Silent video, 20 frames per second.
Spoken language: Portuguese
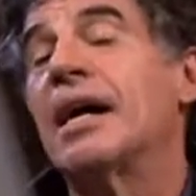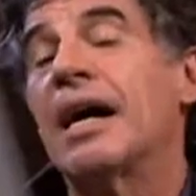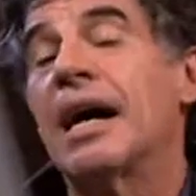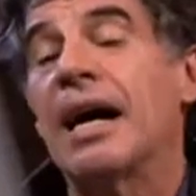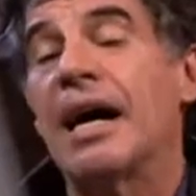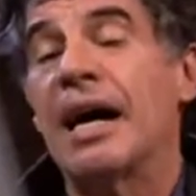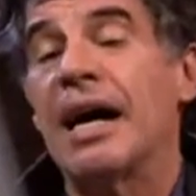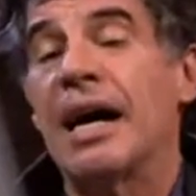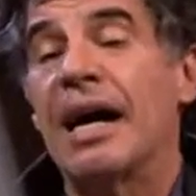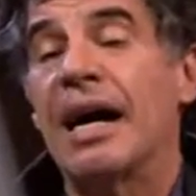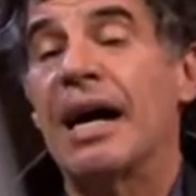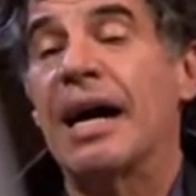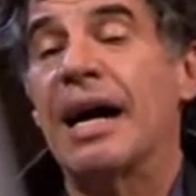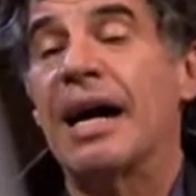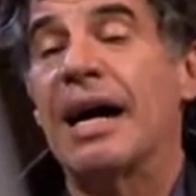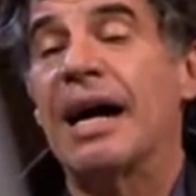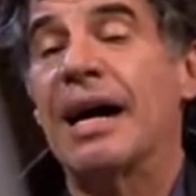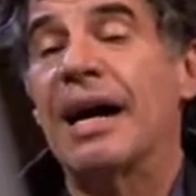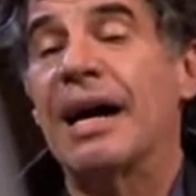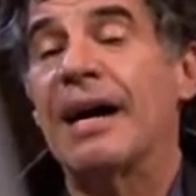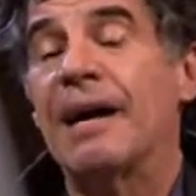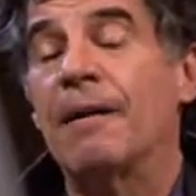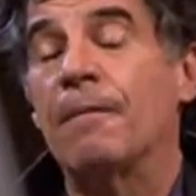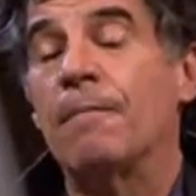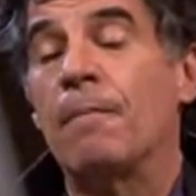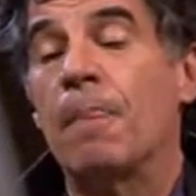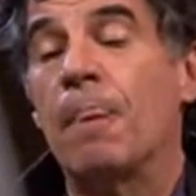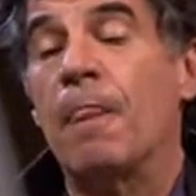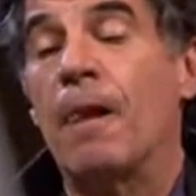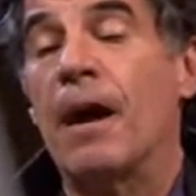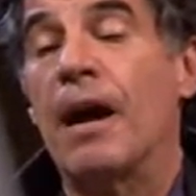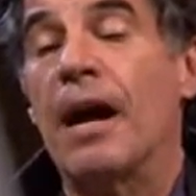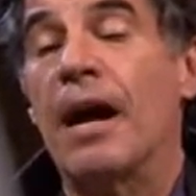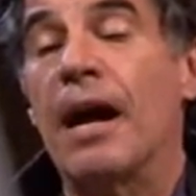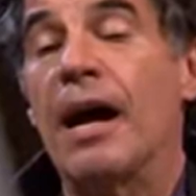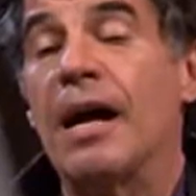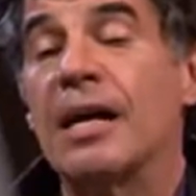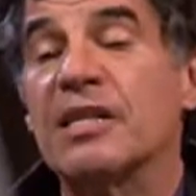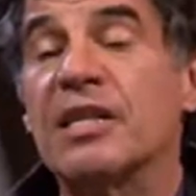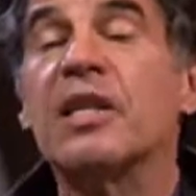a,
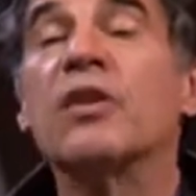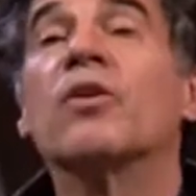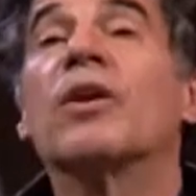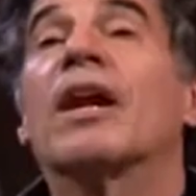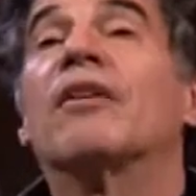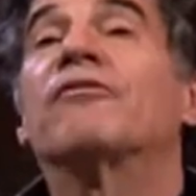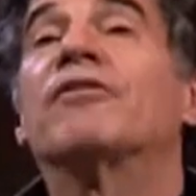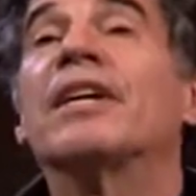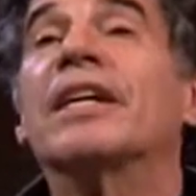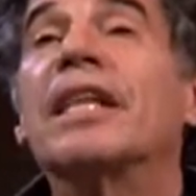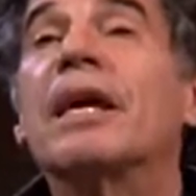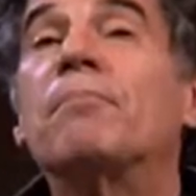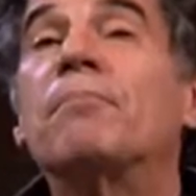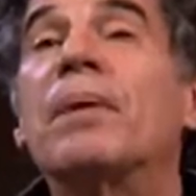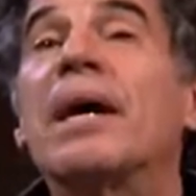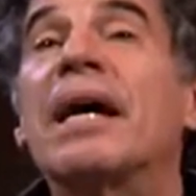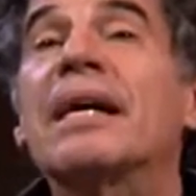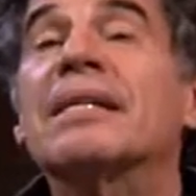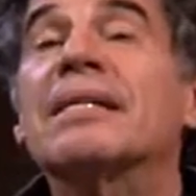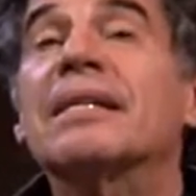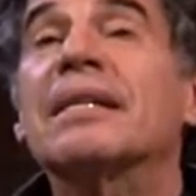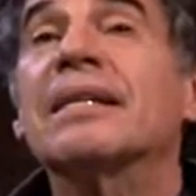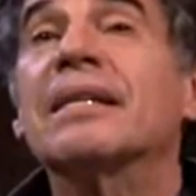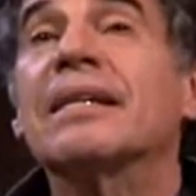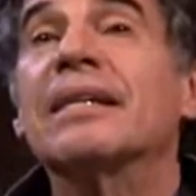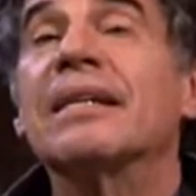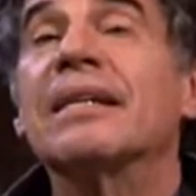a cenografia da peça.